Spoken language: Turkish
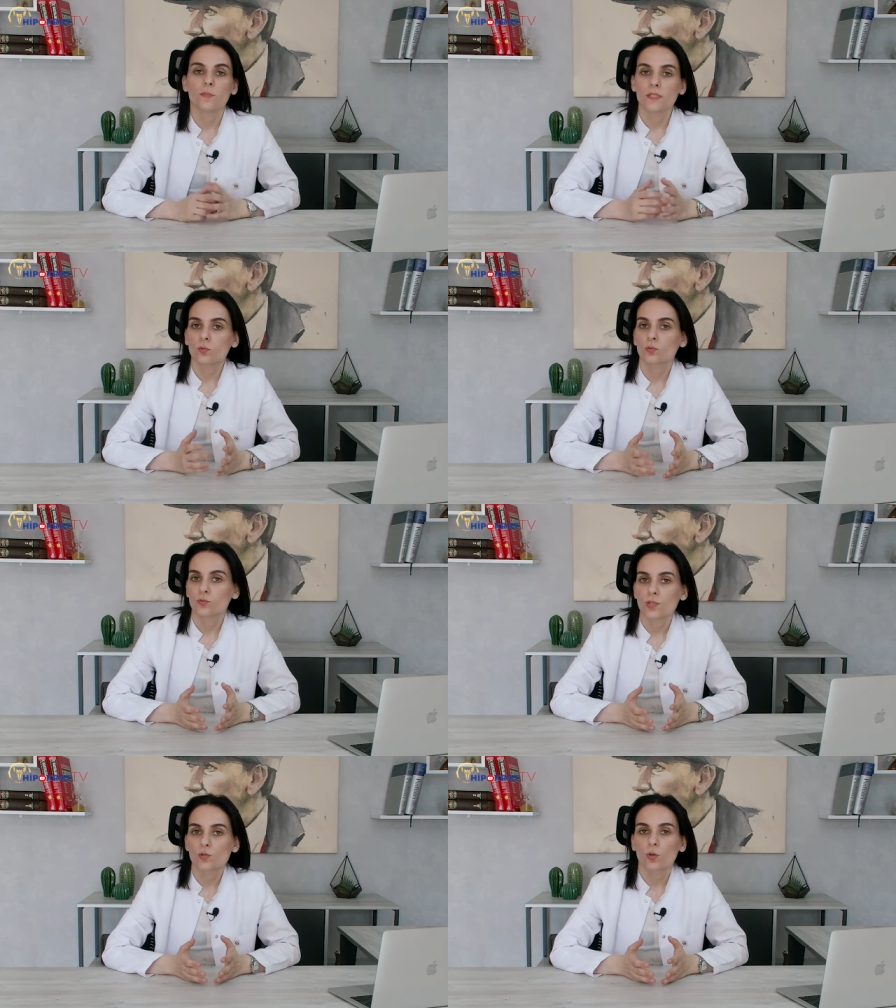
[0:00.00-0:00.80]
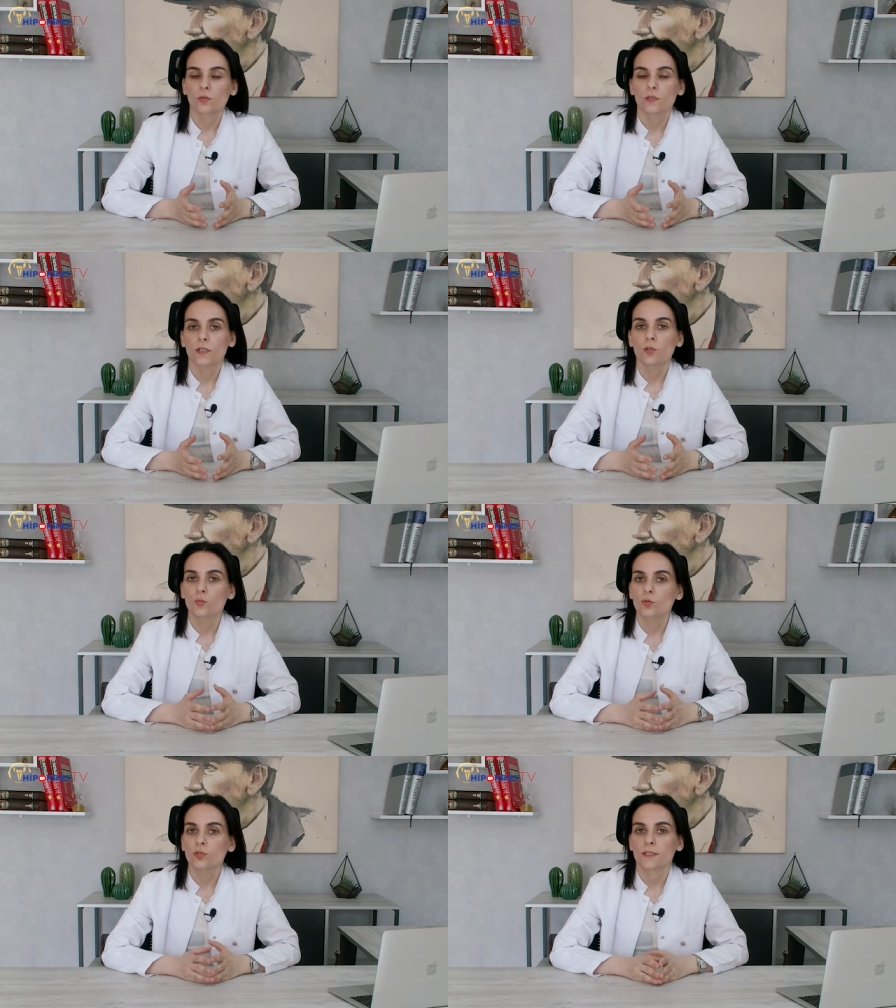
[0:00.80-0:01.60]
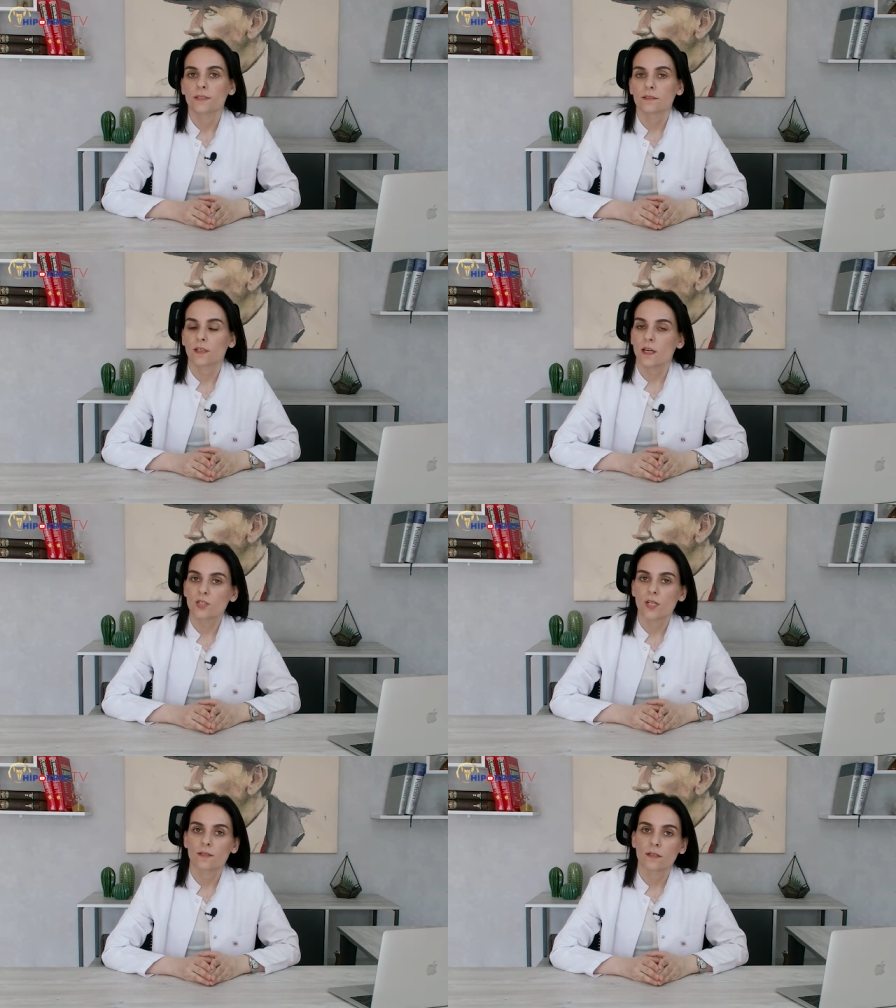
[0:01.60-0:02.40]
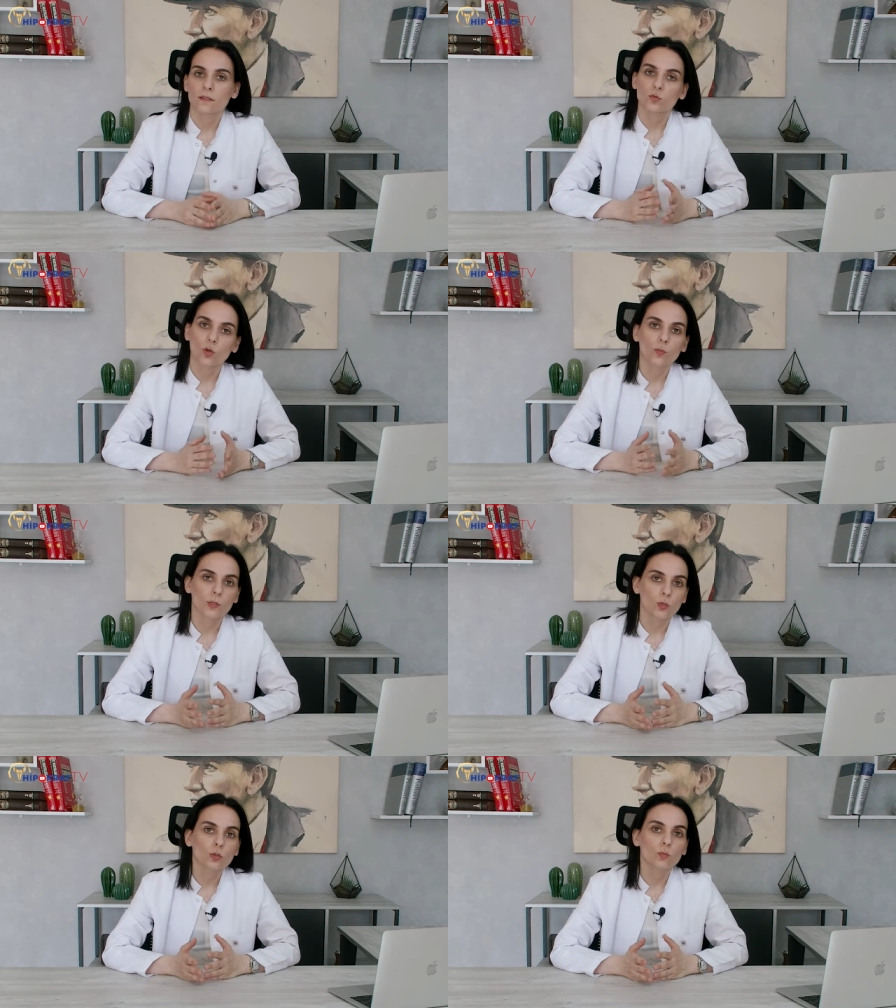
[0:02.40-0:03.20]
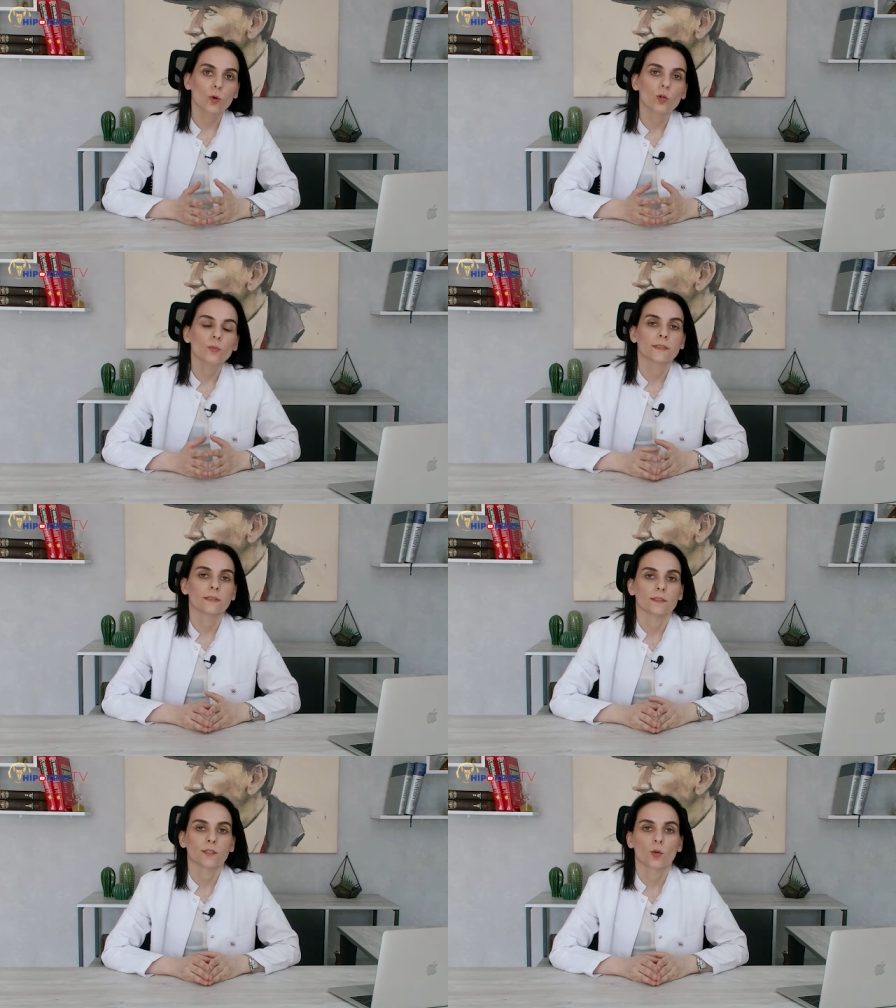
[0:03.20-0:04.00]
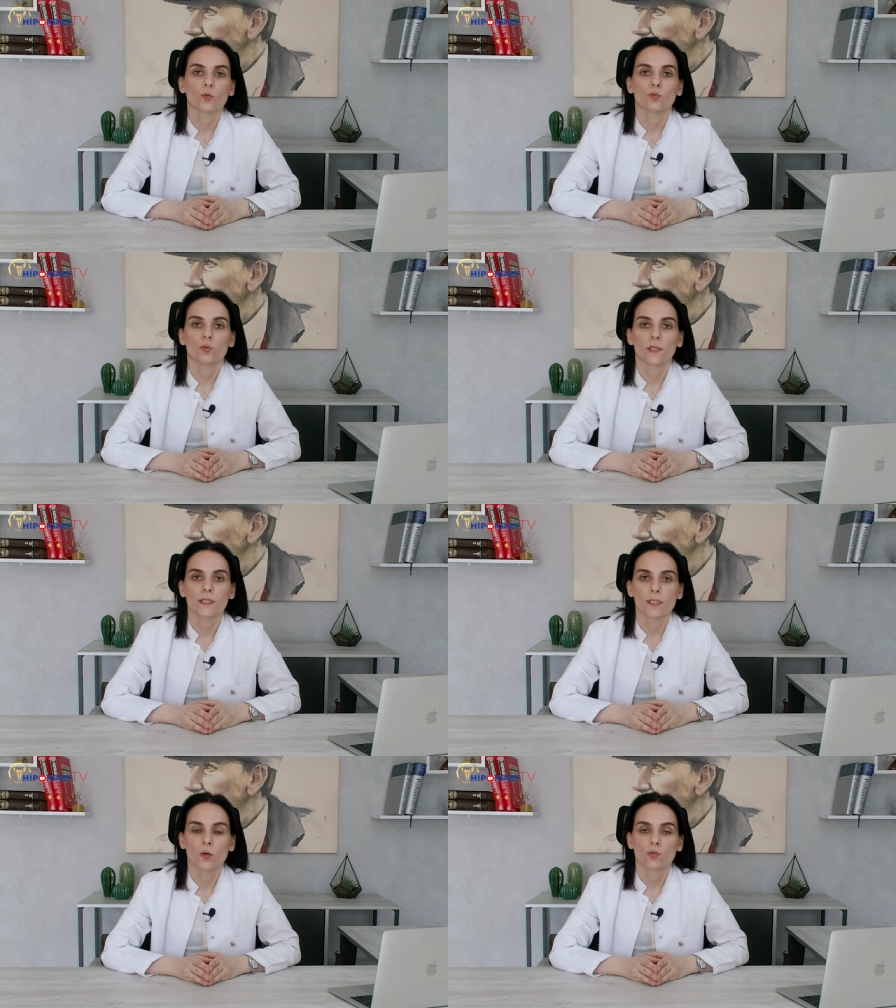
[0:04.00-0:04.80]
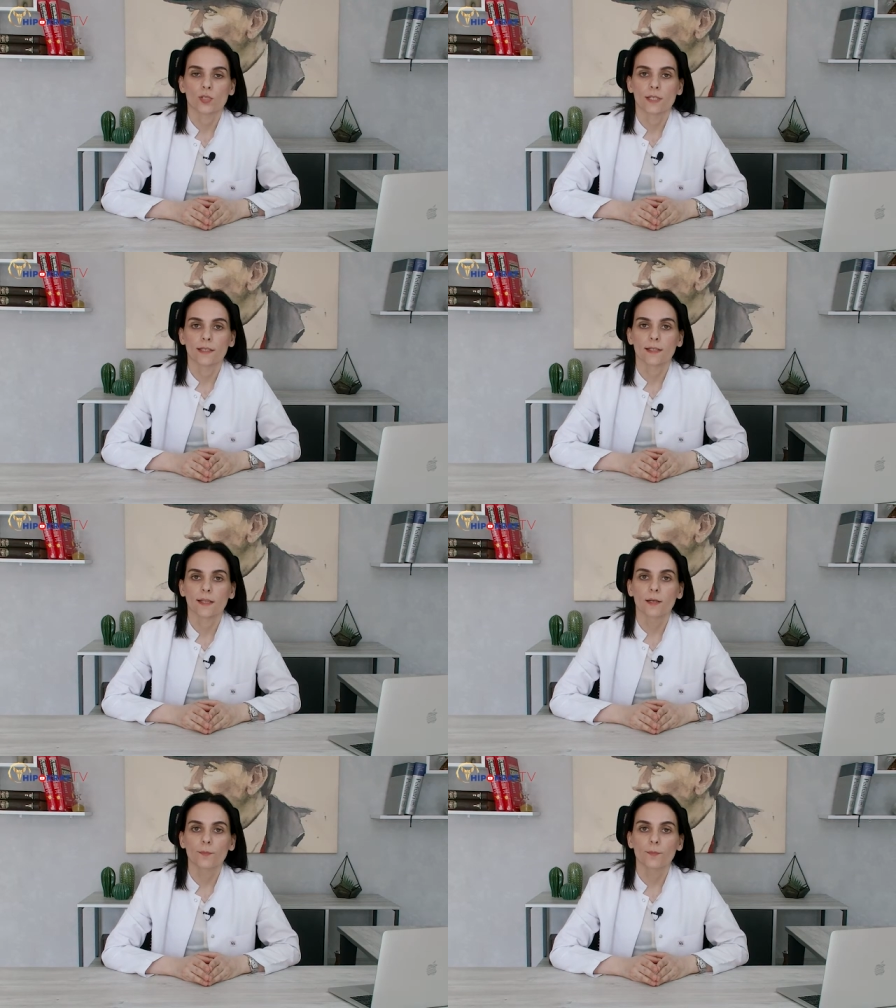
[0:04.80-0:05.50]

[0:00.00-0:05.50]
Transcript: Biz ultrasonla yumurtanın gerçekten torbada olup olmadığını görüntüleriz öncelikle.